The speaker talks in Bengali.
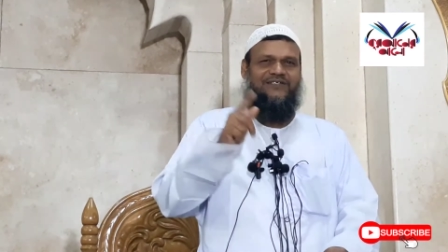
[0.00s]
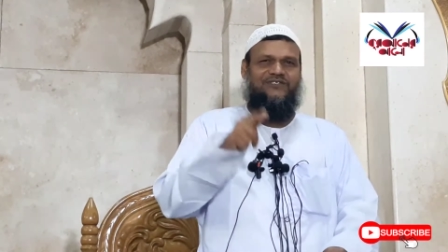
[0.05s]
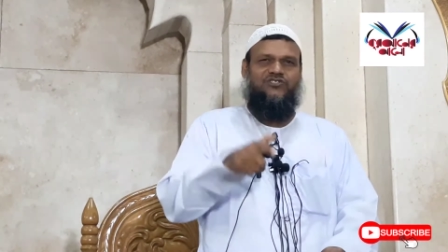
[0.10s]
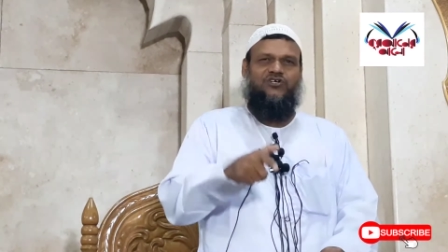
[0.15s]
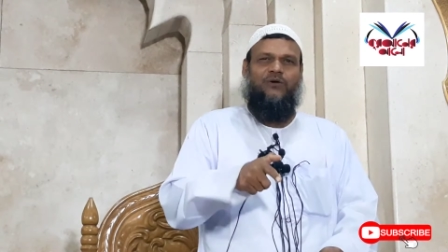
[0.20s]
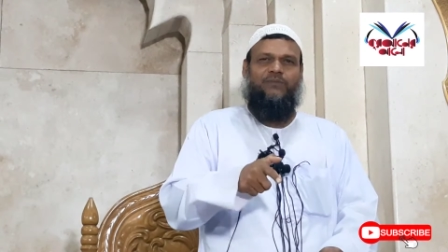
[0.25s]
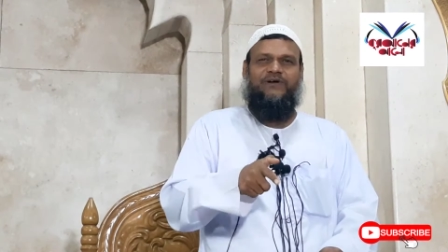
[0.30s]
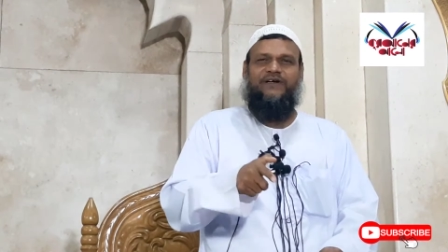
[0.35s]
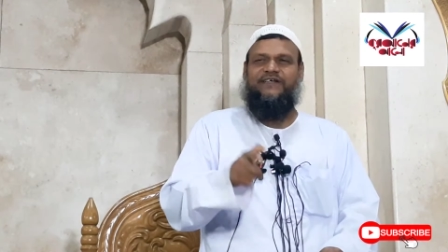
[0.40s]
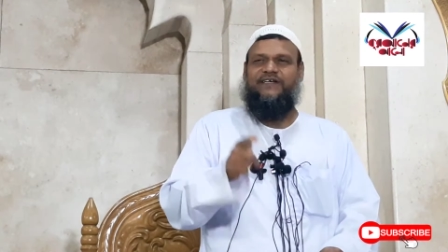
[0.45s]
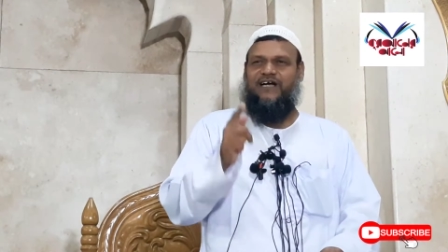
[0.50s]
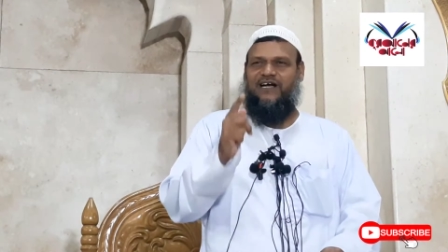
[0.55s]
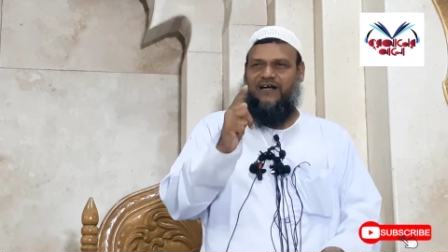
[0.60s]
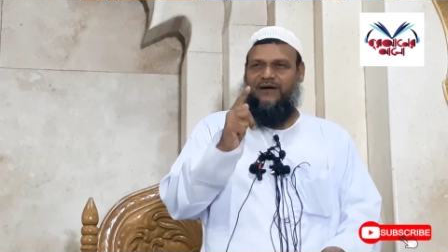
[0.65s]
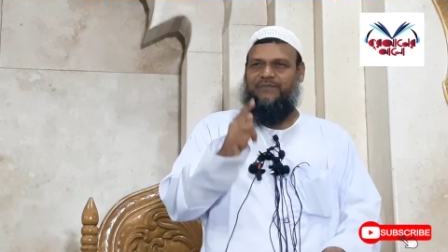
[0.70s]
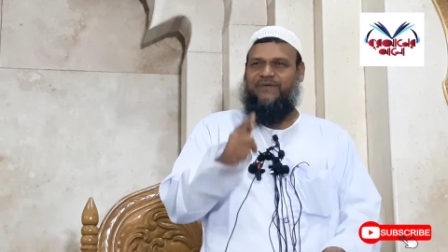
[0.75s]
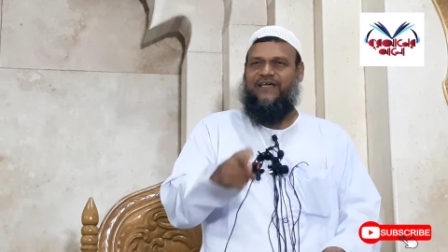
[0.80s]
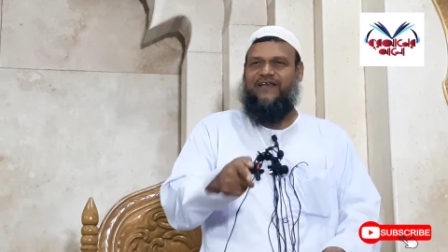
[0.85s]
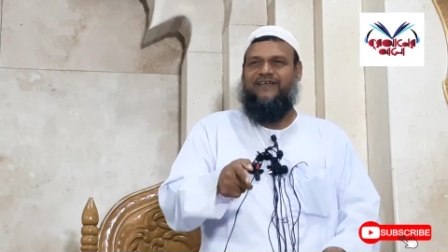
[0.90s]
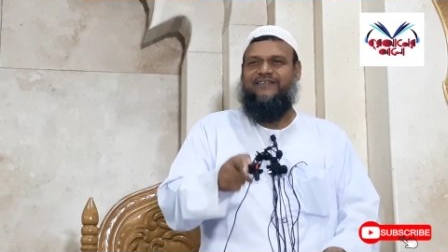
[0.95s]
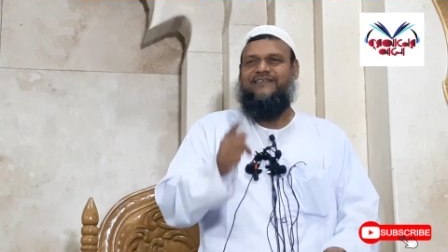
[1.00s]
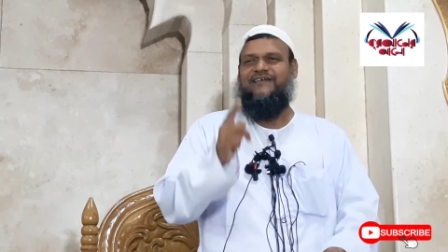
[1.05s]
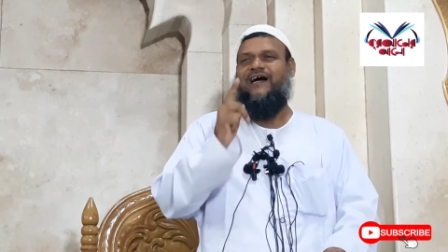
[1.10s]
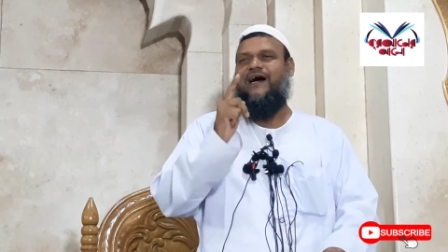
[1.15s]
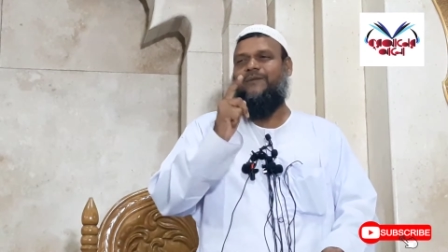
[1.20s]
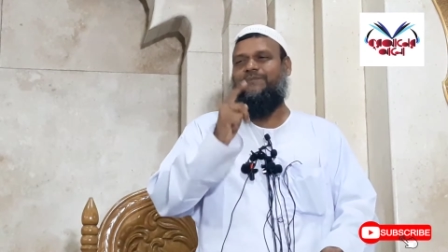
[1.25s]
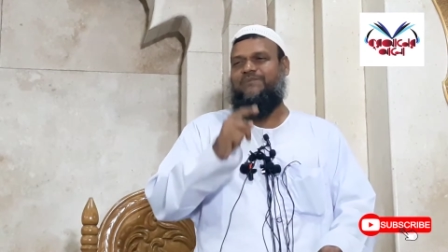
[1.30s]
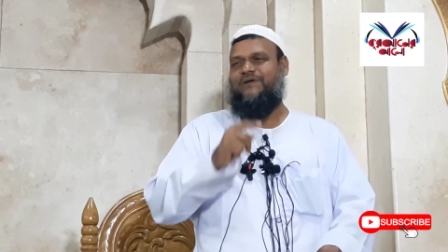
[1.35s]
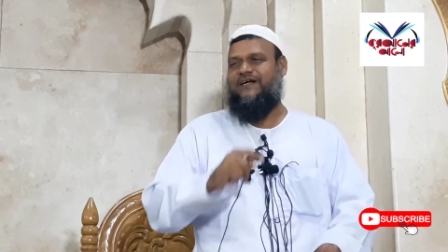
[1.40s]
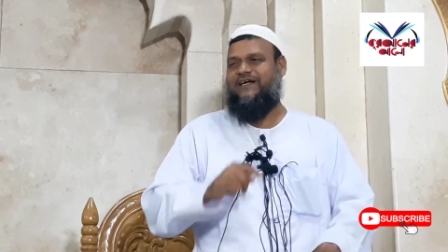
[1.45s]
সবের টাকা মেরে দিয়ে
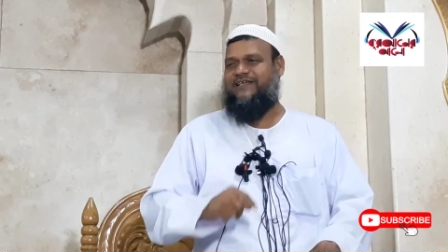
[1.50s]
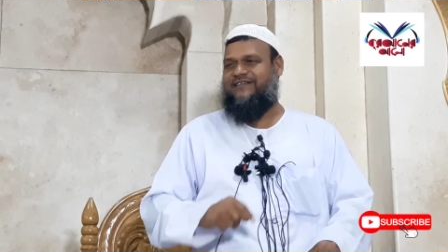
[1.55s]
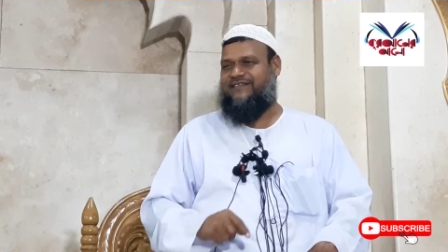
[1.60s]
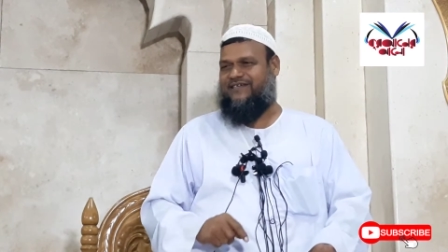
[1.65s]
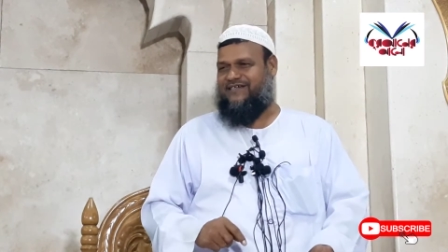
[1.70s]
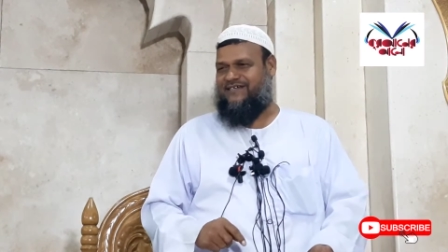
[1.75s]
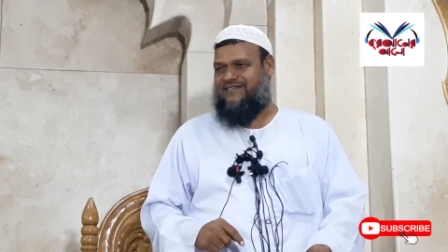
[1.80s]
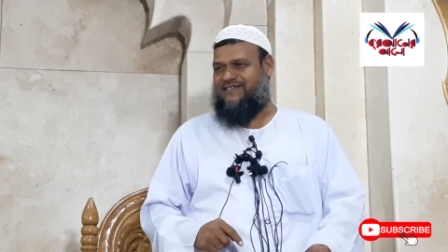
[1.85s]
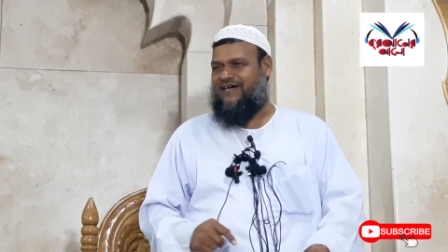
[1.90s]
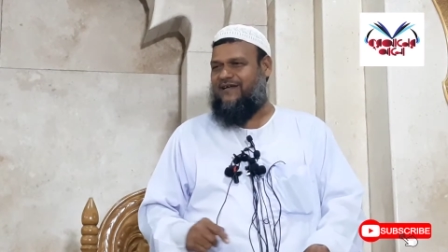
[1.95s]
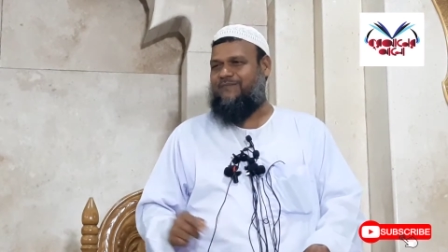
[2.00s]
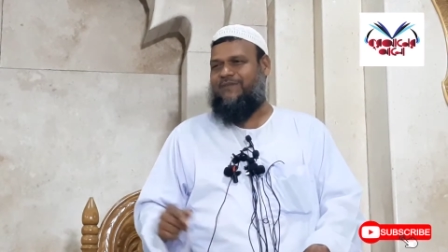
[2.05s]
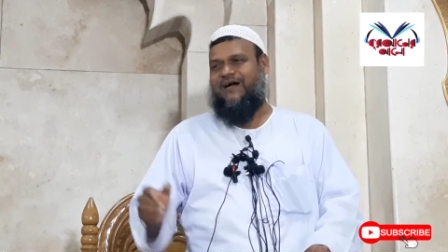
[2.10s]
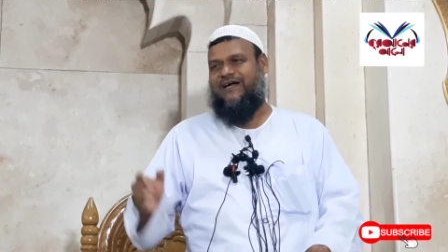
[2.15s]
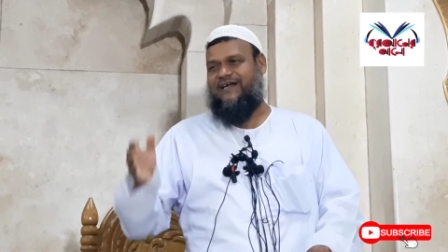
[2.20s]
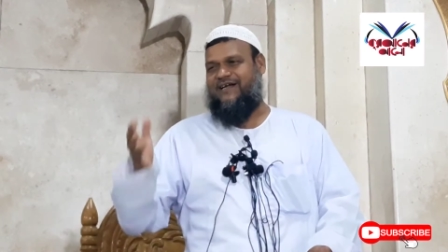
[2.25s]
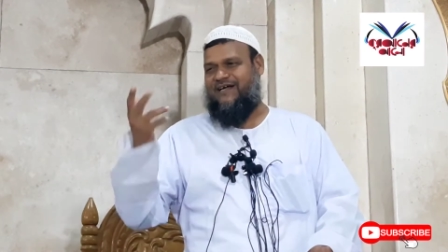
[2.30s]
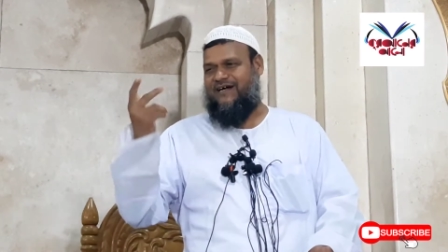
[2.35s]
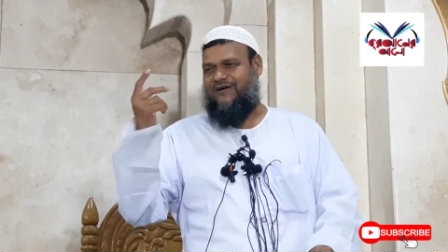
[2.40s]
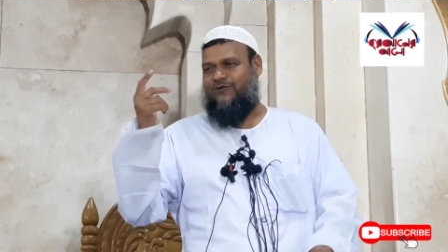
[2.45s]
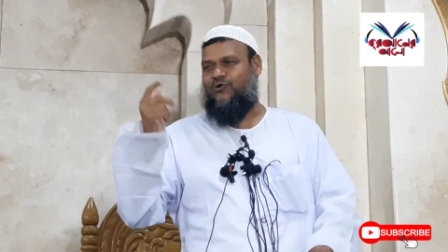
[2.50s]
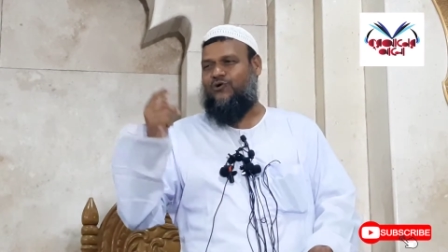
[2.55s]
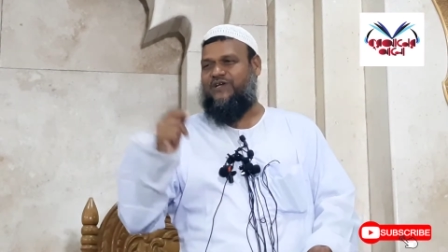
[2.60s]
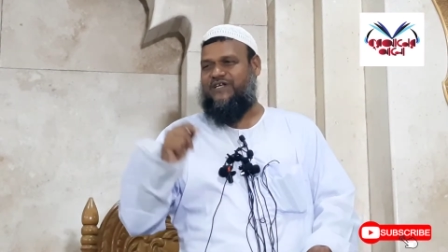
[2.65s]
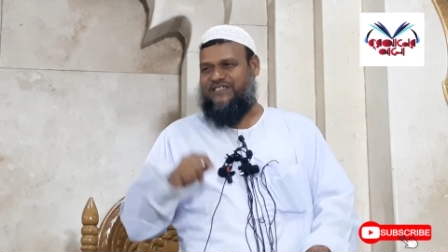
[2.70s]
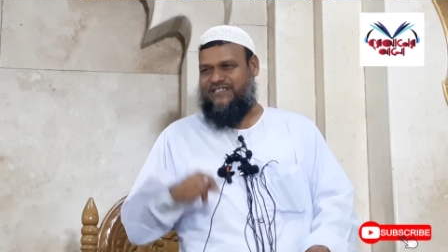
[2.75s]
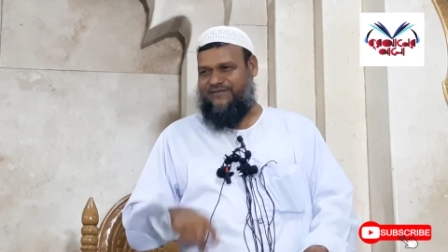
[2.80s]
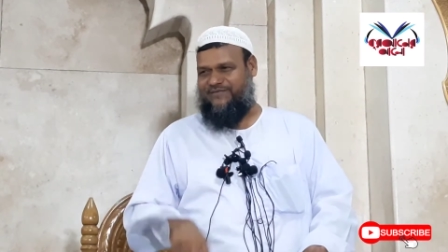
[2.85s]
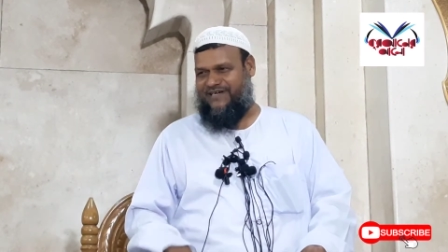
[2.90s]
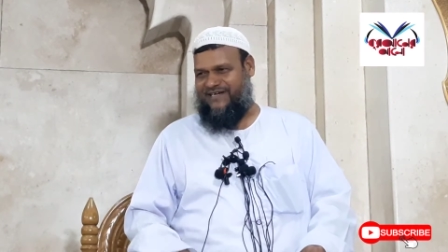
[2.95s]
আপনাকে দিয়েছে আর বাকি টাকা ও
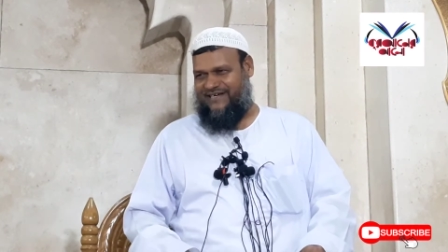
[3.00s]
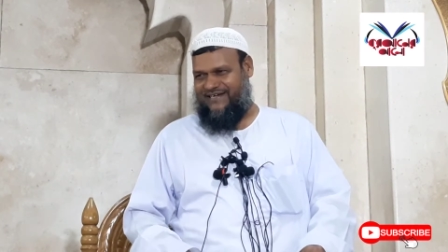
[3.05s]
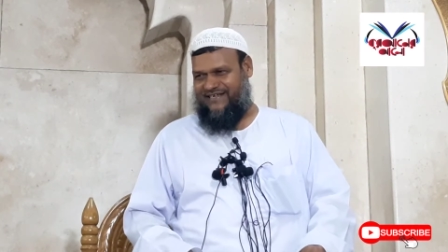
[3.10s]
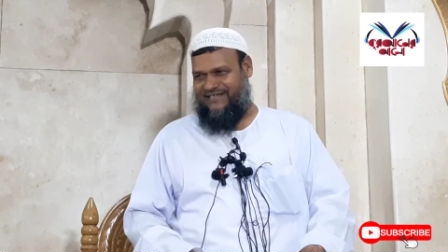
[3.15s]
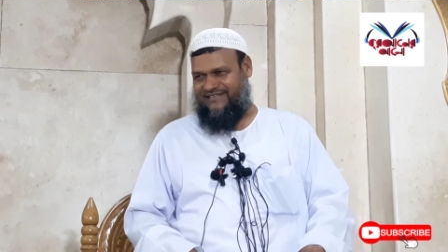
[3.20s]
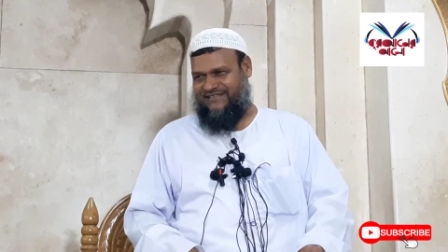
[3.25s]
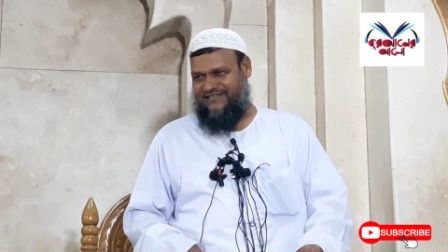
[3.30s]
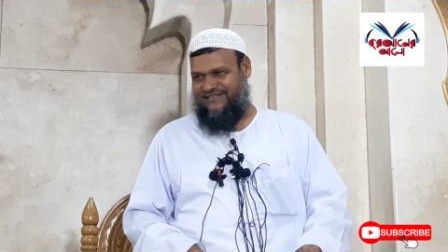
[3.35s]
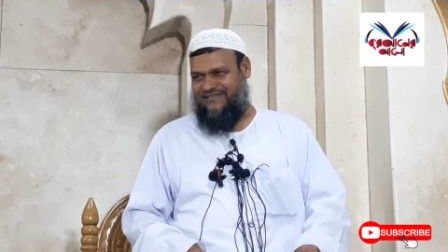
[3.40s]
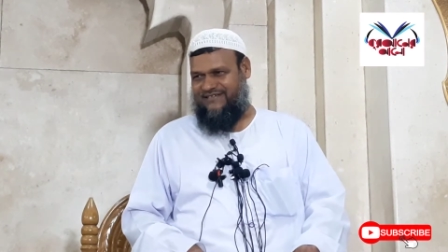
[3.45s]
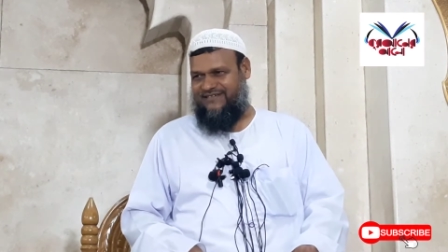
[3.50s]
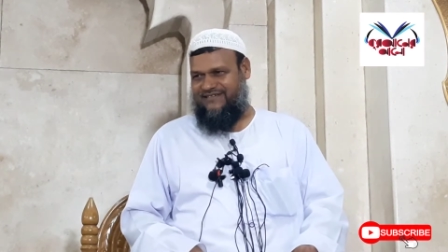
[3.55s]
নিজে মেরে দিয়েছে